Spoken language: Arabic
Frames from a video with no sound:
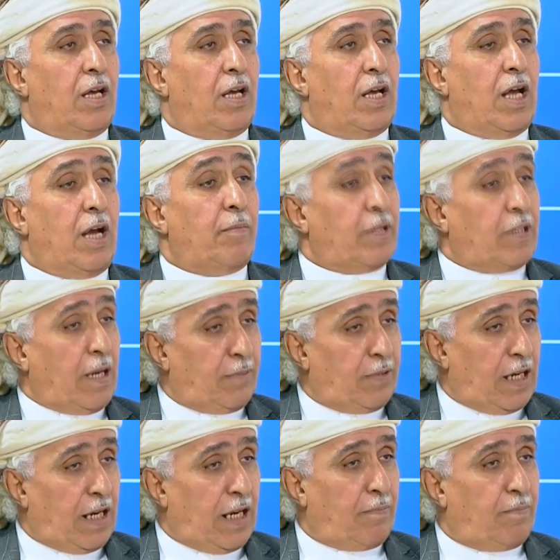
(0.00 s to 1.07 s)
احمد
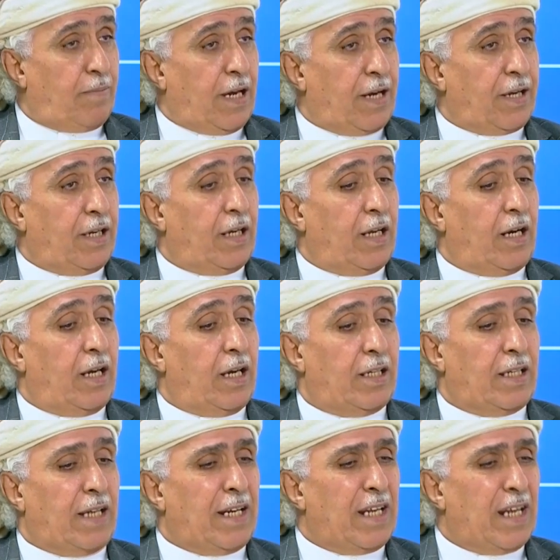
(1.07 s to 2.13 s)
حميد الحباري
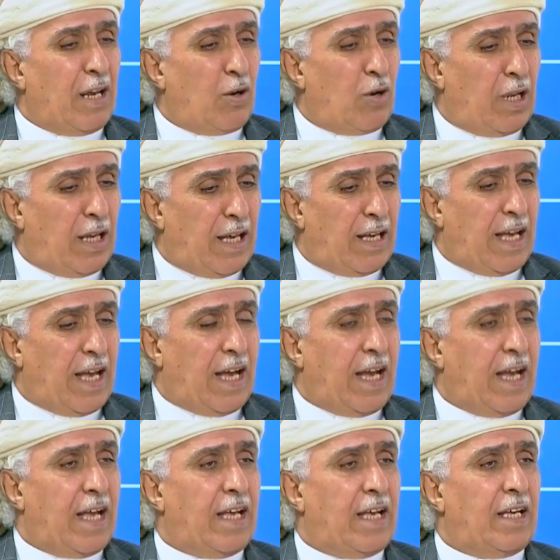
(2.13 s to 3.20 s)
يعني لو
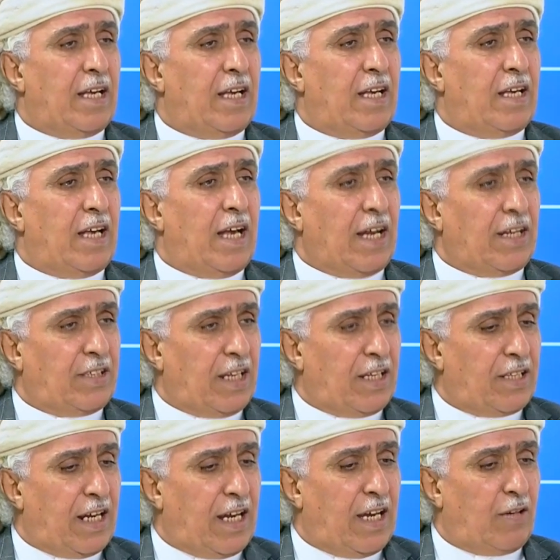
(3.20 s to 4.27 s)

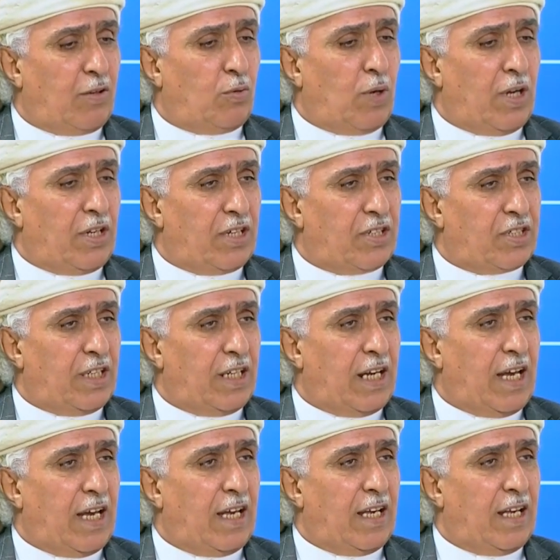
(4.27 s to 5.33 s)
عددنا
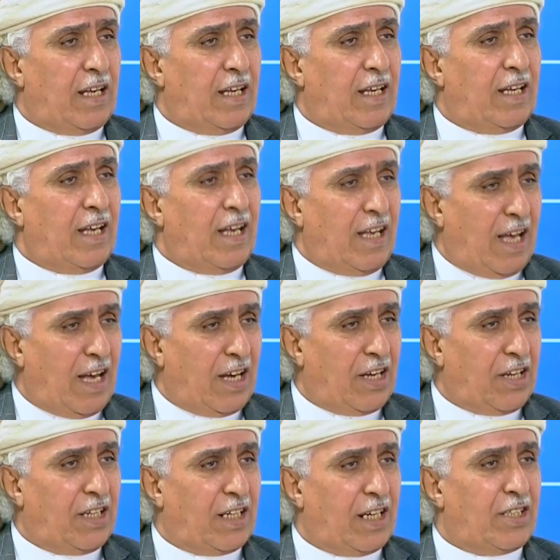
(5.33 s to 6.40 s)
ونسينا
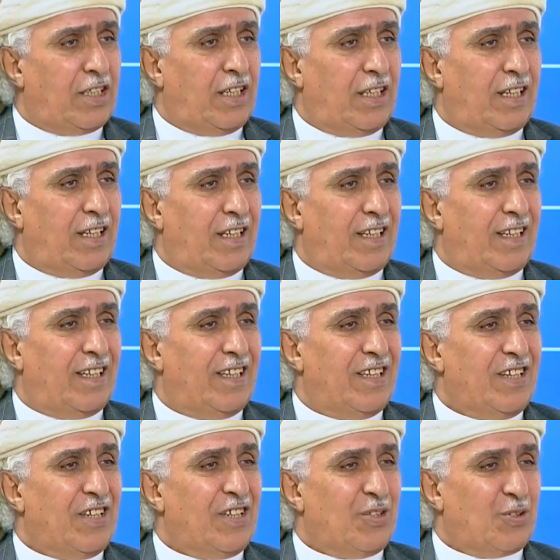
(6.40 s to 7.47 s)
اخرين قد
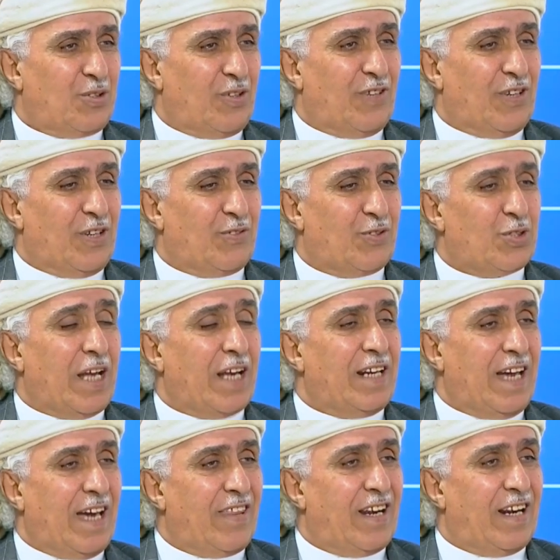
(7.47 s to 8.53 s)
يدخل في النفوس لكن
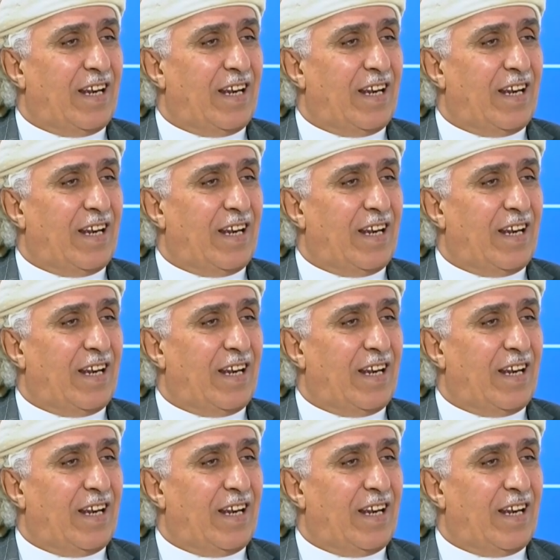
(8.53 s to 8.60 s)
صح. هذا